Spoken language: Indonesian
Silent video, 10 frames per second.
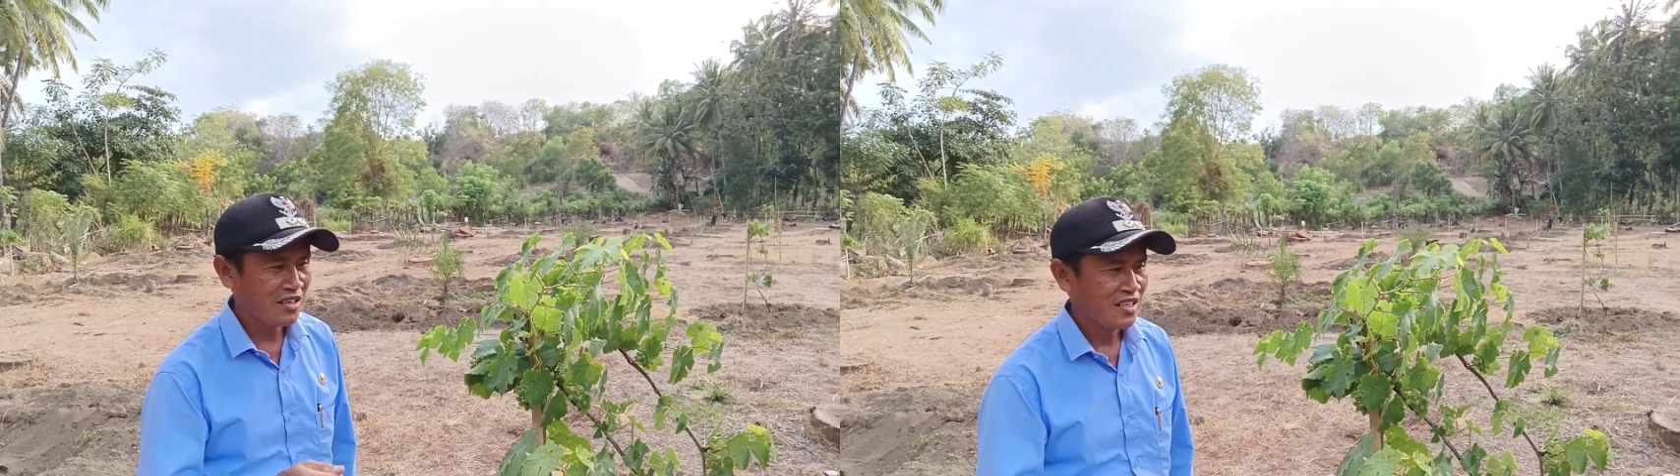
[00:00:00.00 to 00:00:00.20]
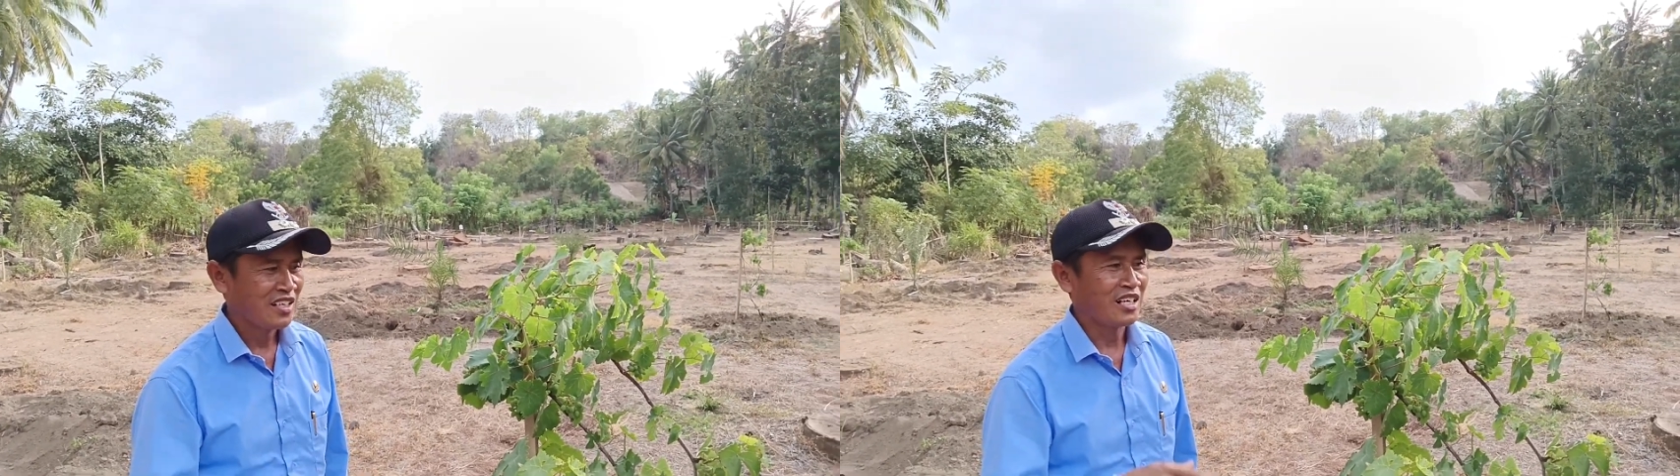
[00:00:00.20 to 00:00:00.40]

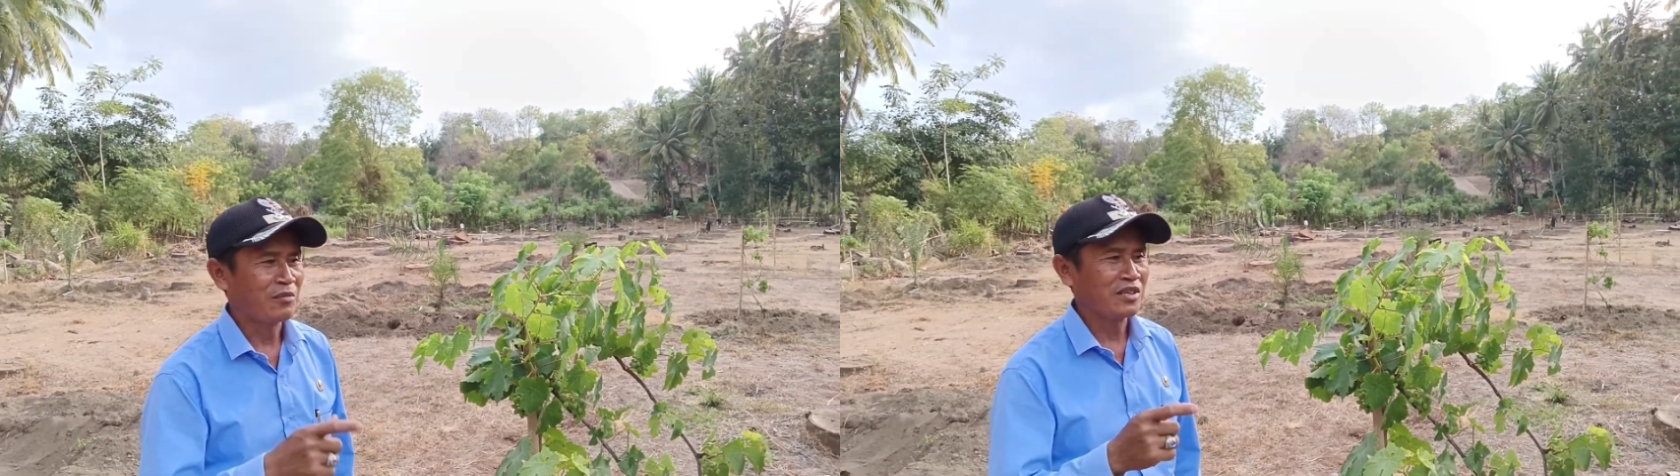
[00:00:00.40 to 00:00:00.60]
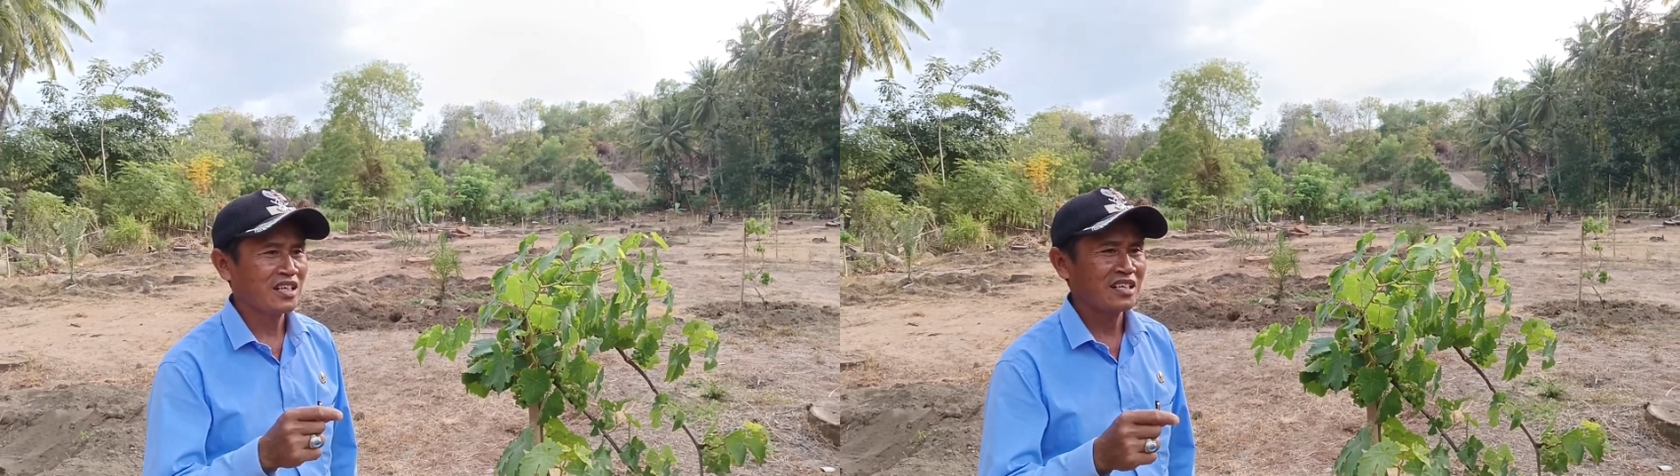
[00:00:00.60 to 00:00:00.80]
Uh -huh.
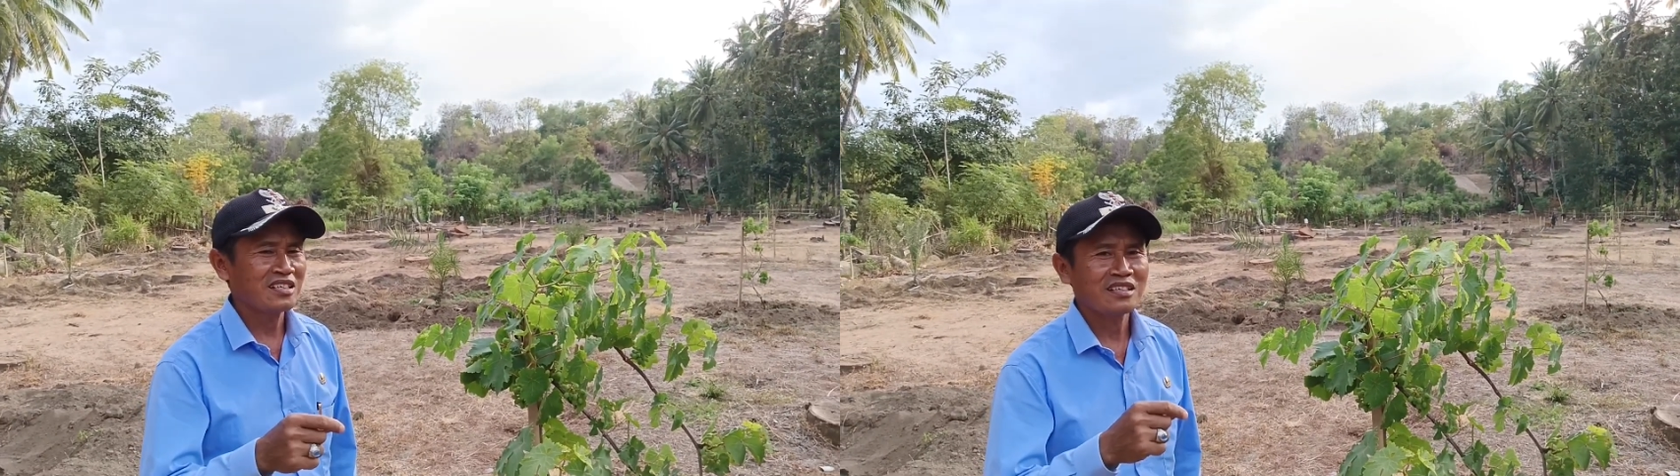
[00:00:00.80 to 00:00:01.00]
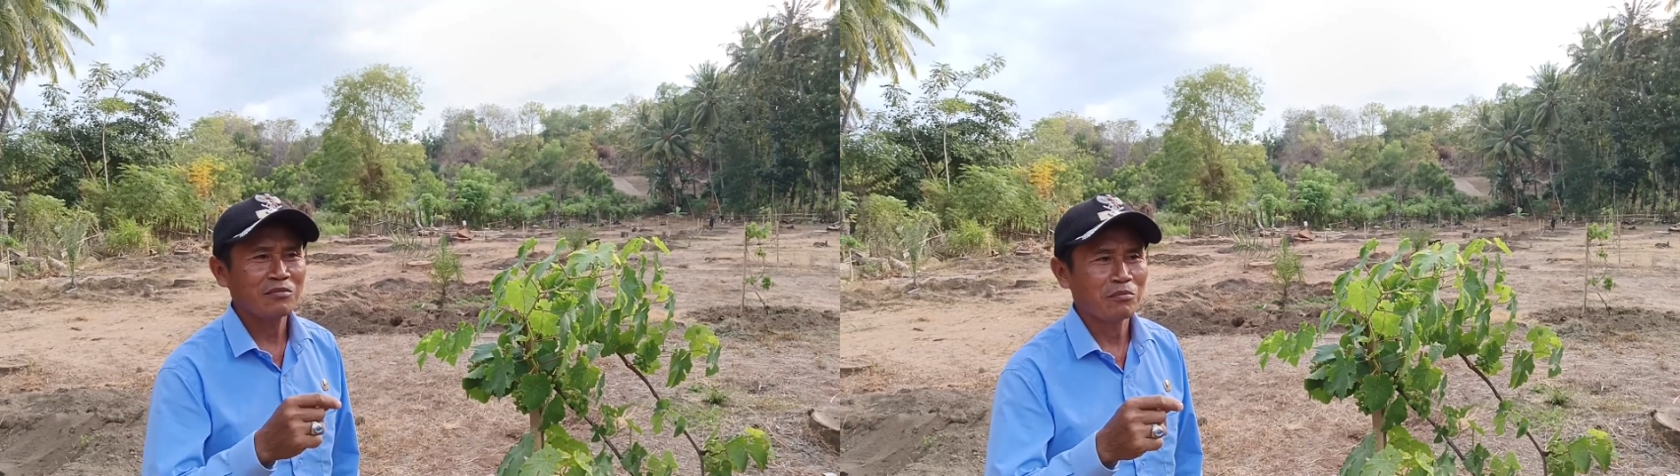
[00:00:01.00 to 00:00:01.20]
Namanya
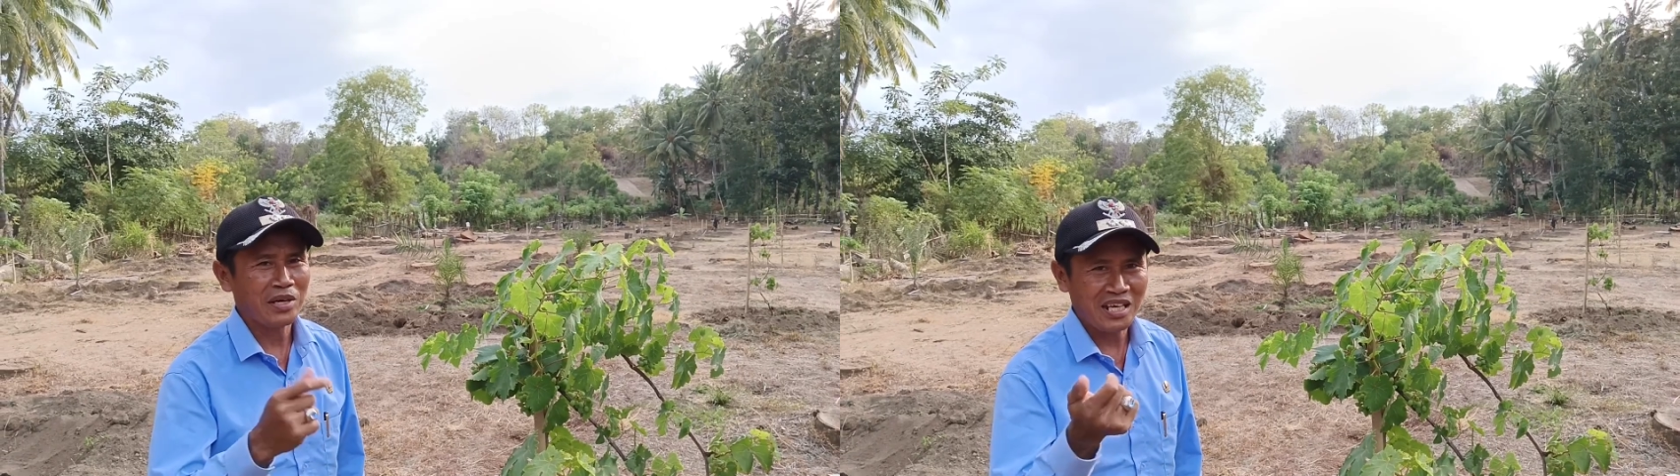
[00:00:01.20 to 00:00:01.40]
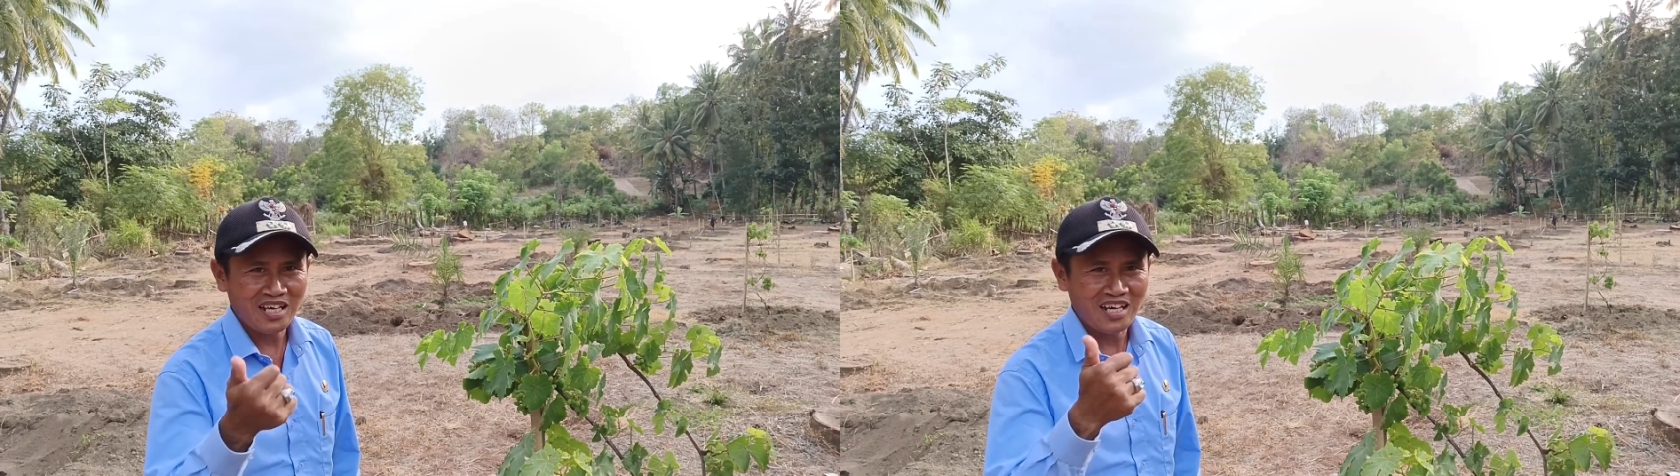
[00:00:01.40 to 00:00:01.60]

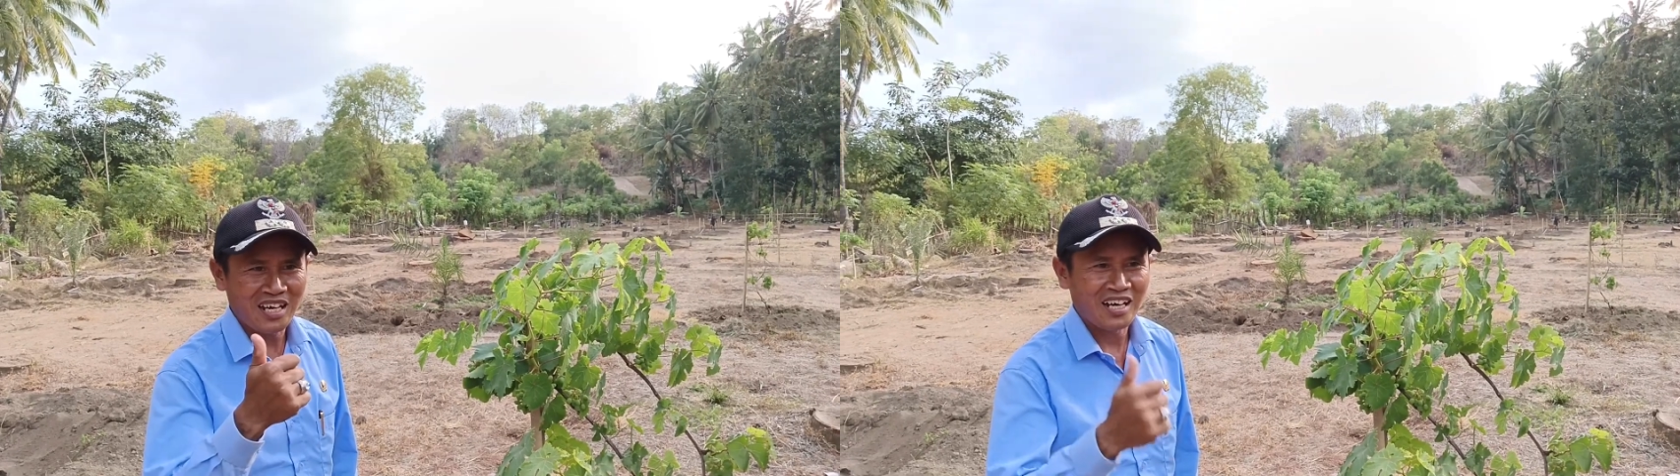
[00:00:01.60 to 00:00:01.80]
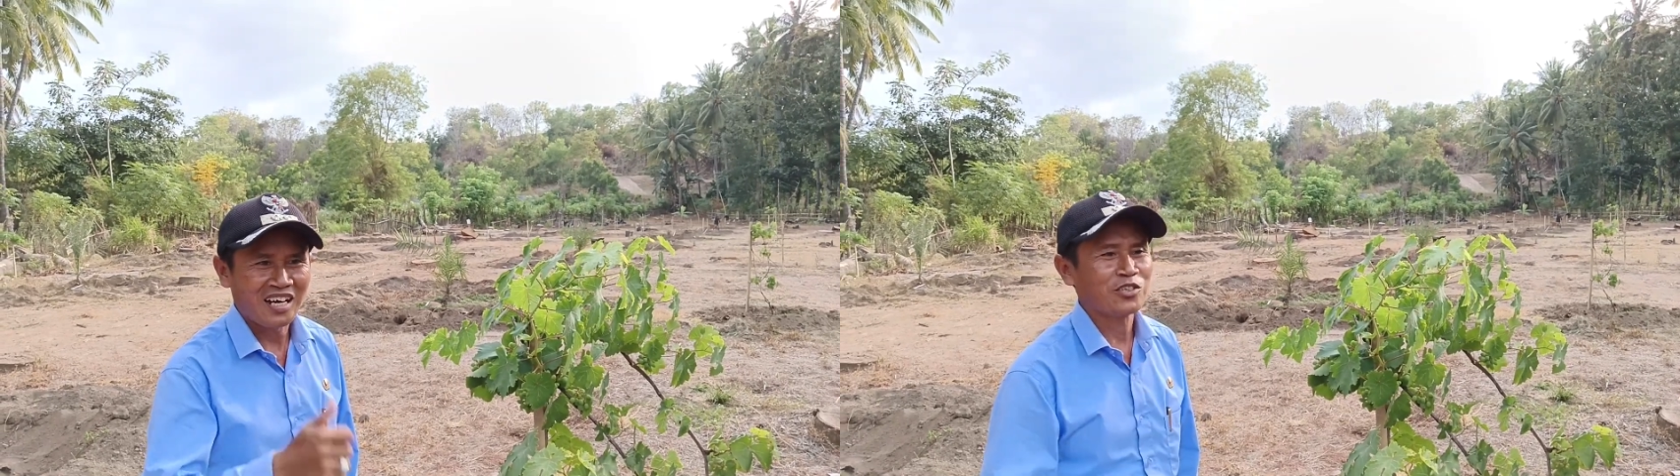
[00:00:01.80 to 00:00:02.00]
Bella